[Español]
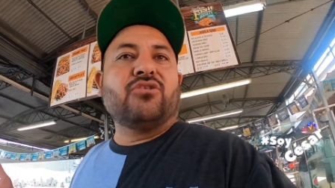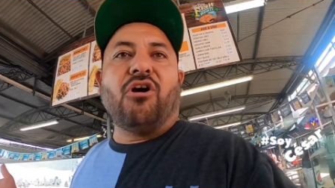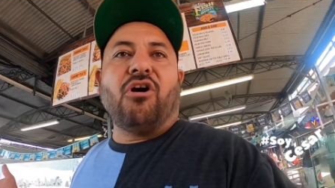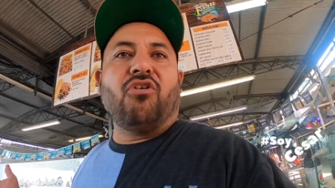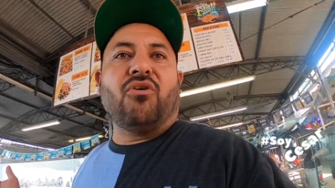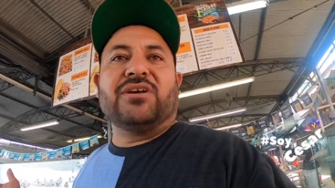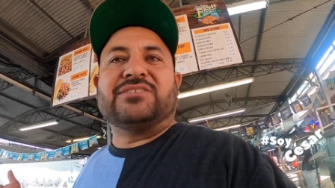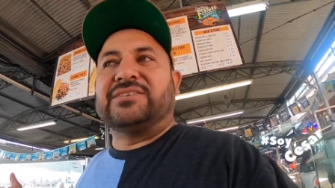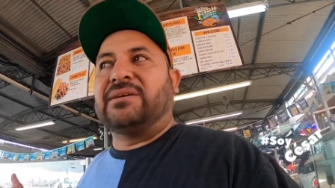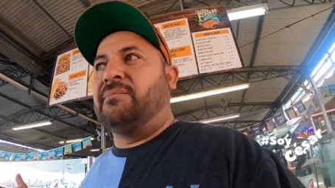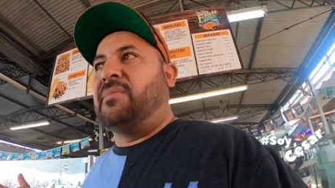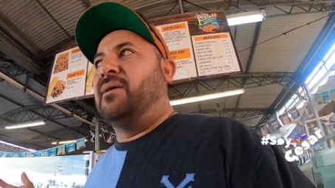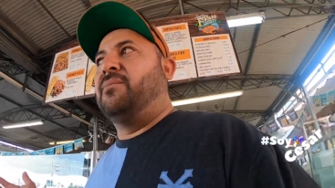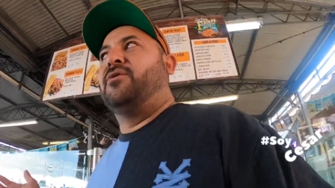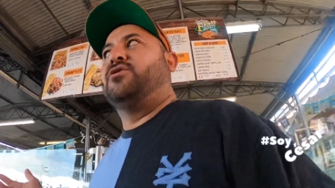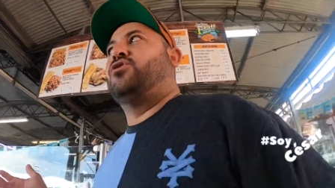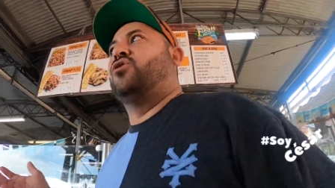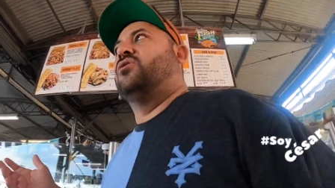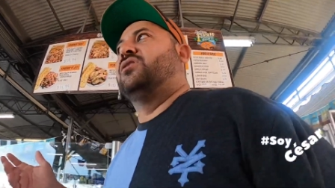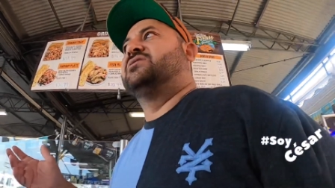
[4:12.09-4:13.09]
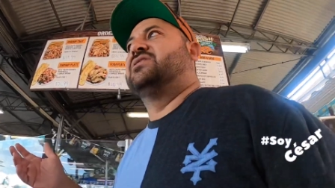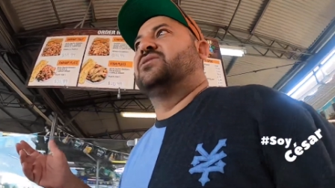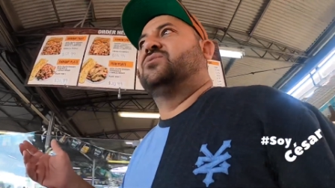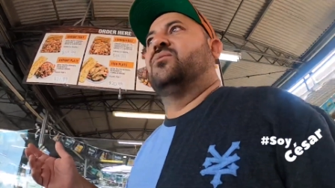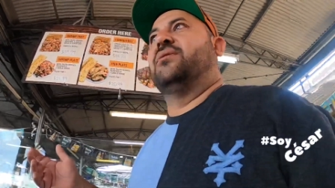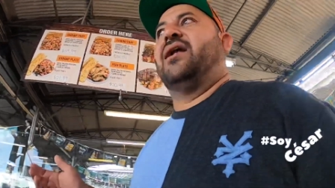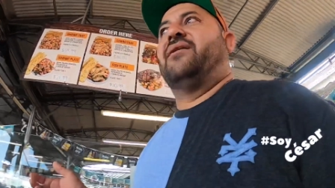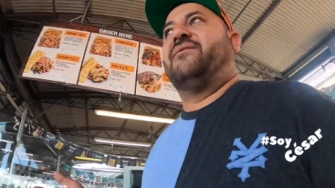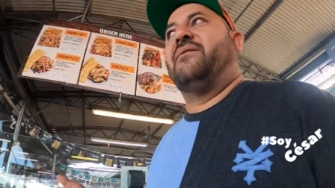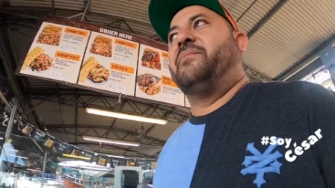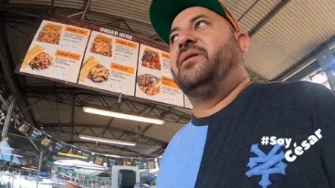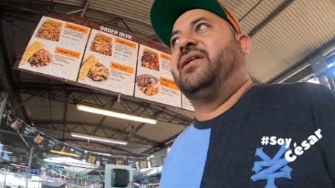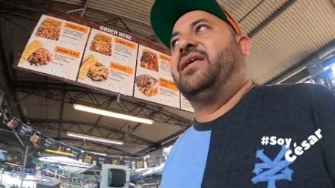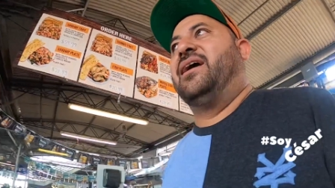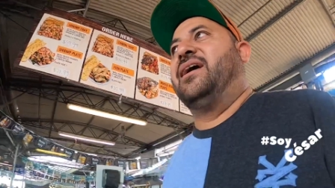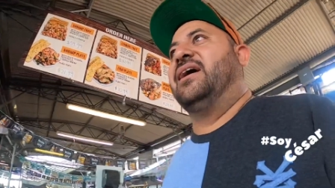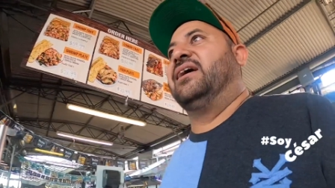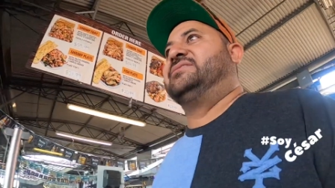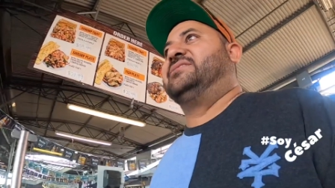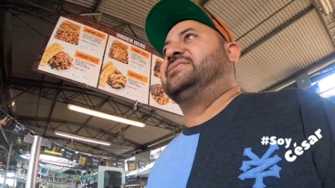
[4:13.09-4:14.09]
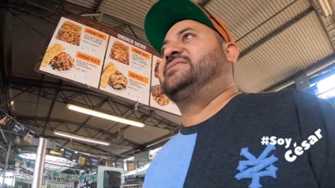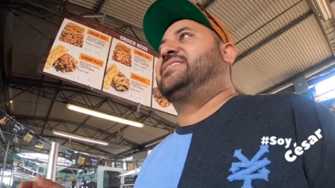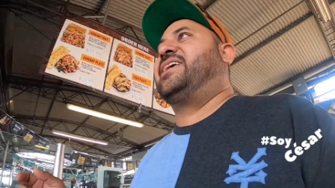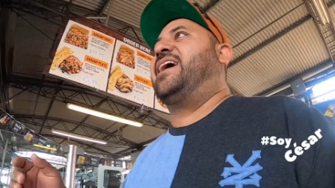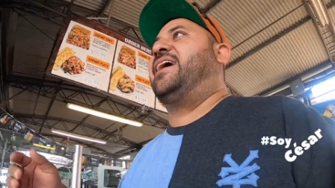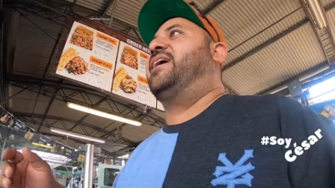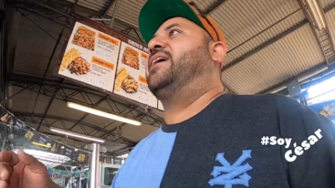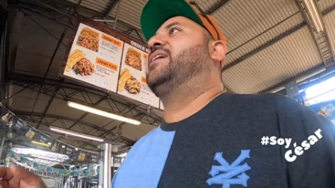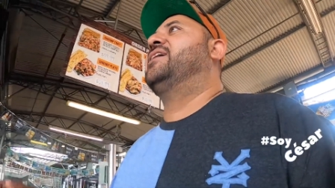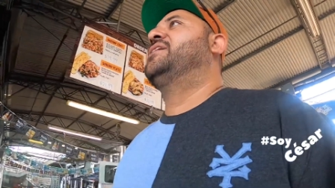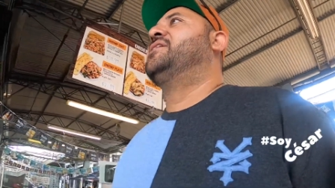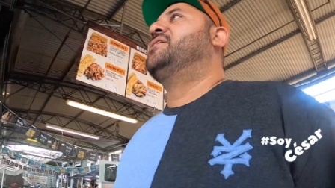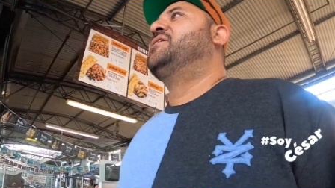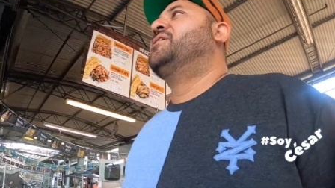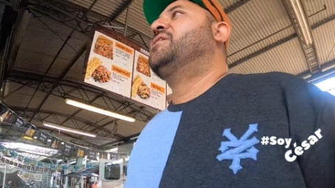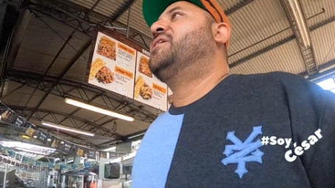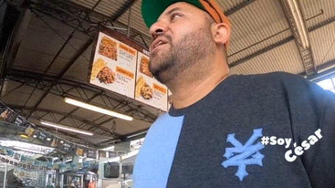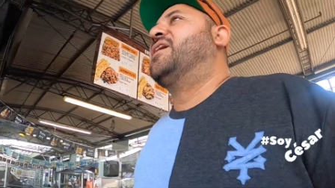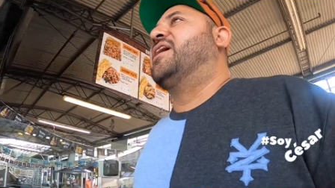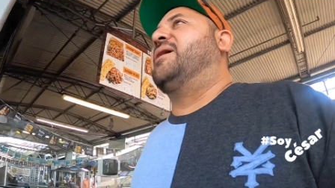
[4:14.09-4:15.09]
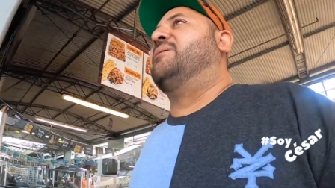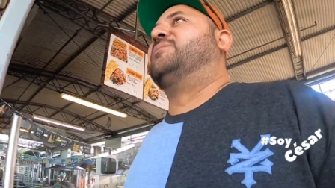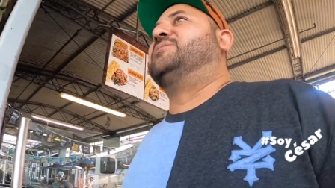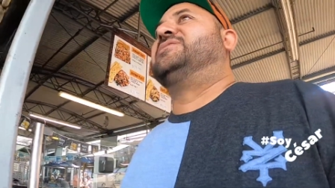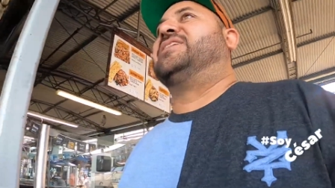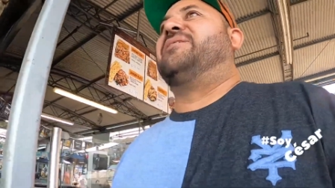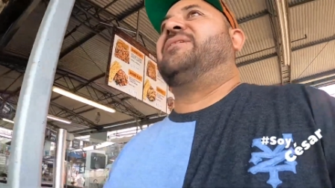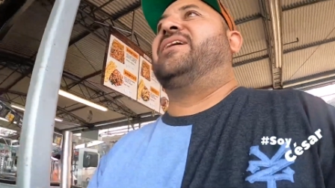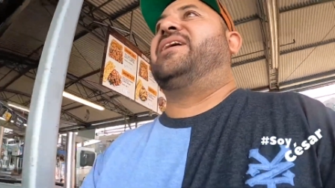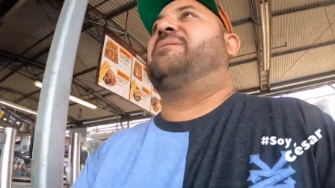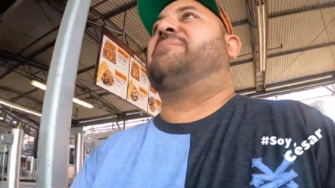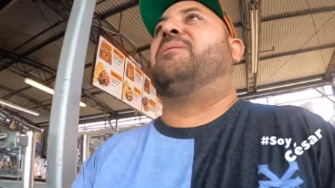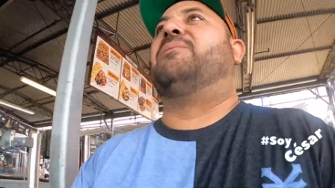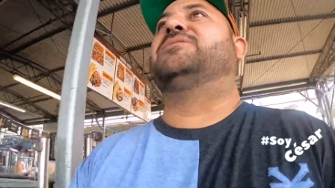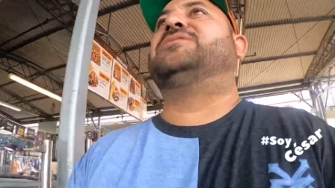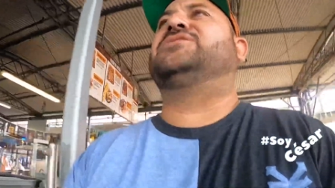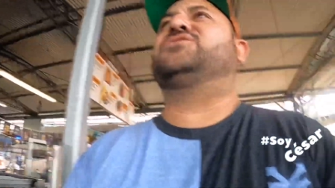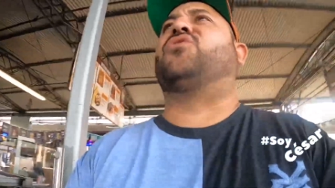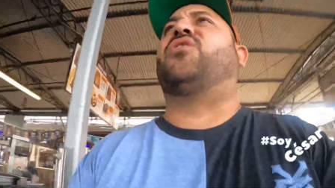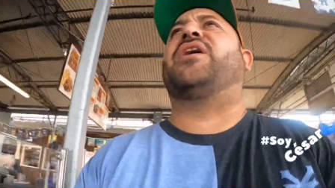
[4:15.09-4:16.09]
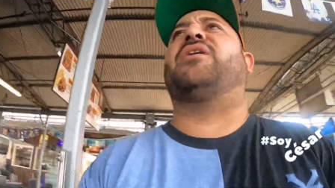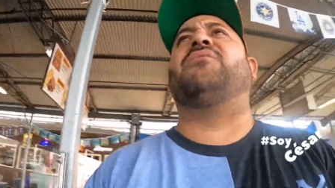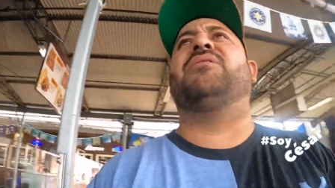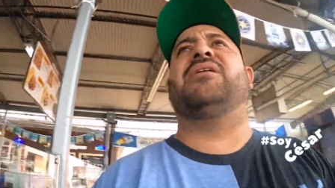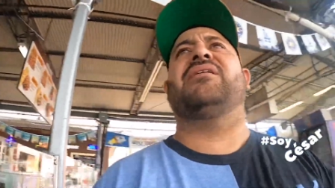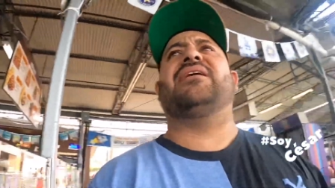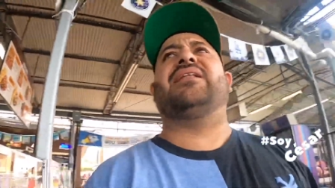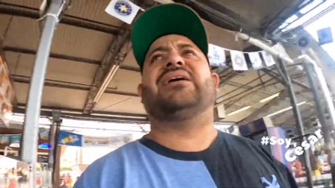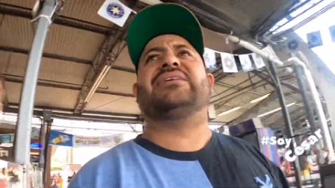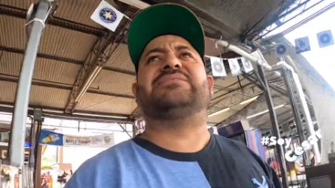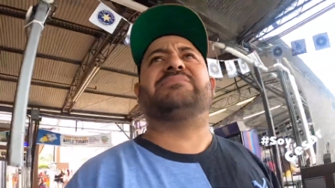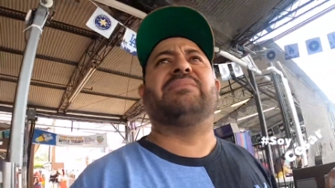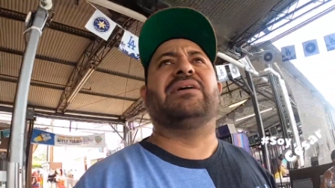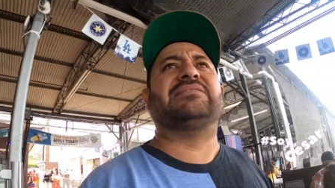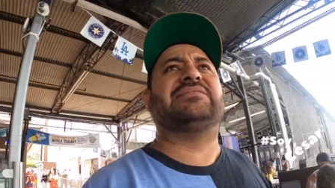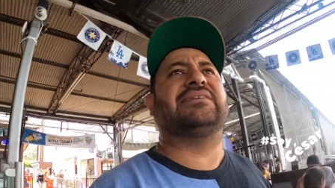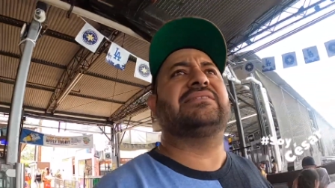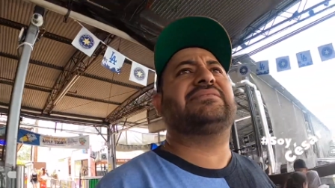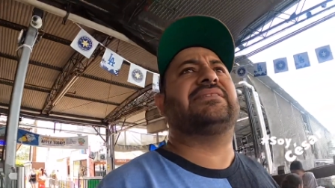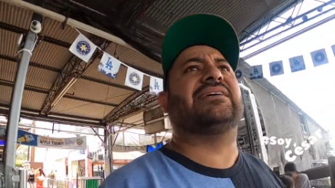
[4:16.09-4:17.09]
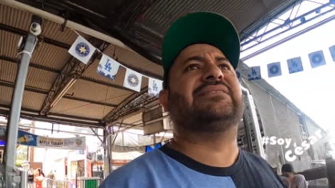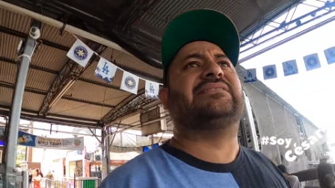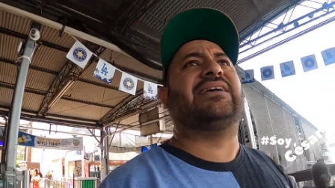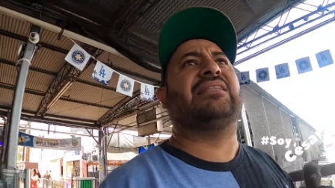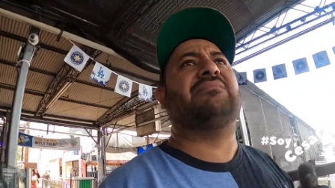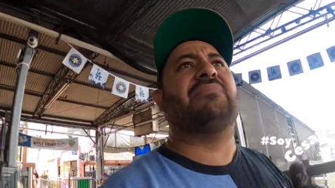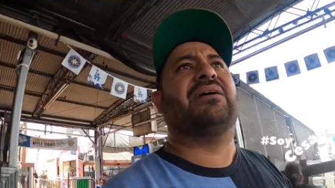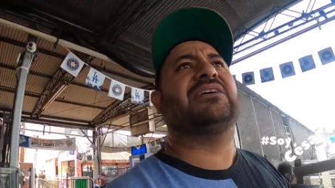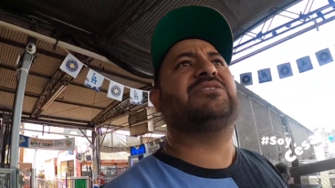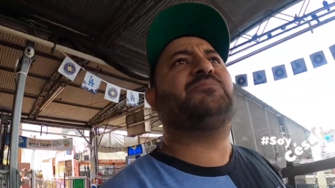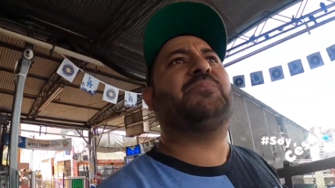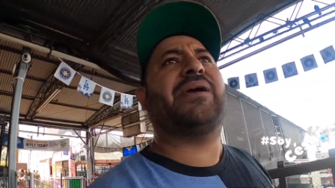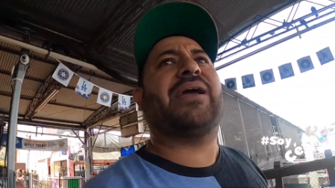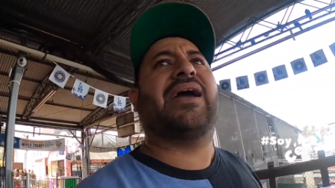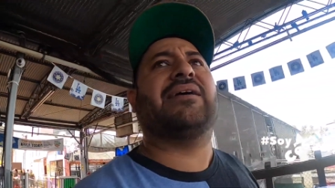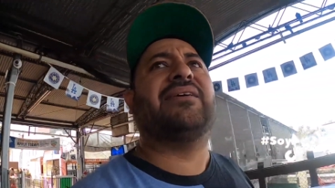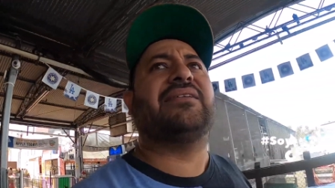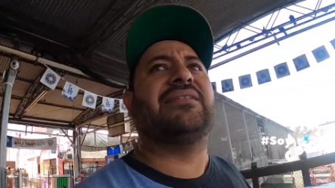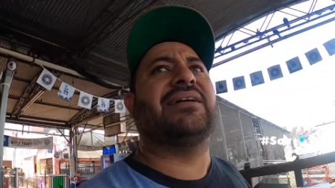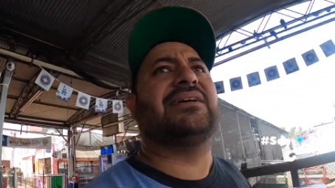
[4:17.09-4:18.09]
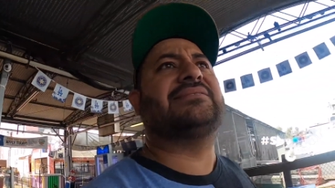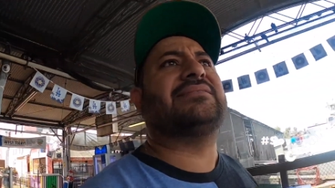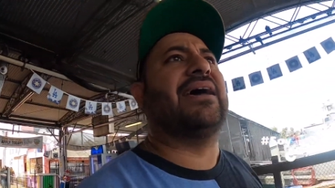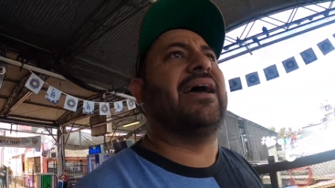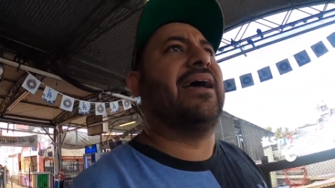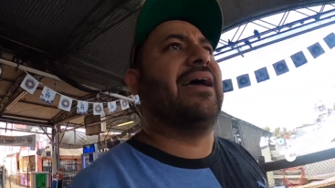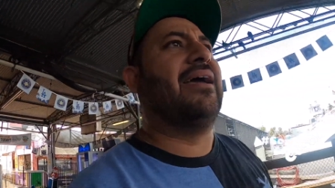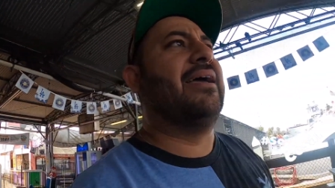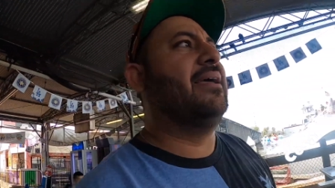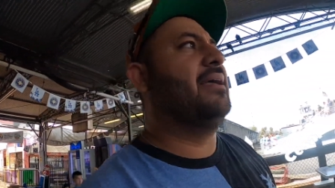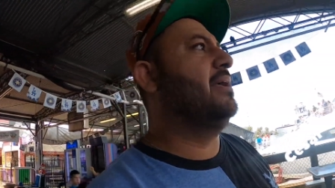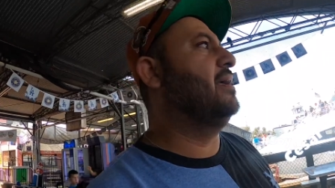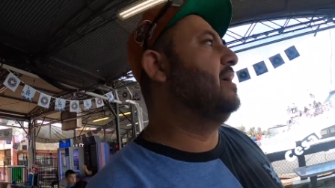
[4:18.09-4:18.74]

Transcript: Todo es en vivo y todo es natural, familia. Así es que vamos a ver, vamos a escoger una de las mesas que estén más pegaditas a,